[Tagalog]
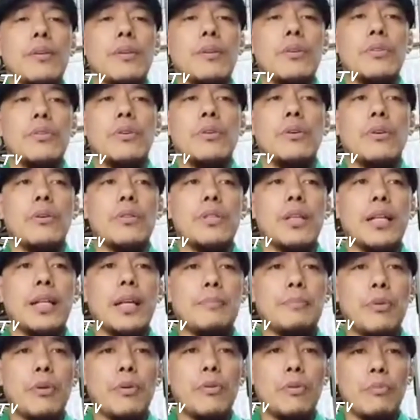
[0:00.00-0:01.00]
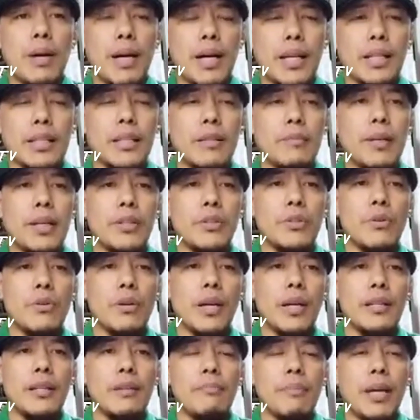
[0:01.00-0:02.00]
So sana po kung makarating man ito
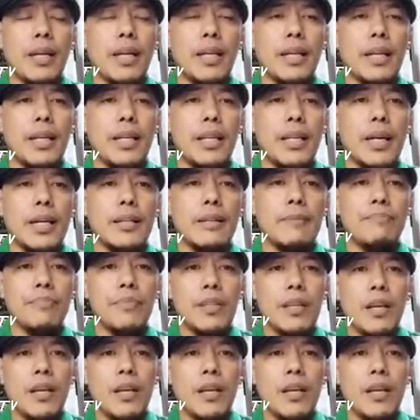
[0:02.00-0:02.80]
kay Megan Aguilar,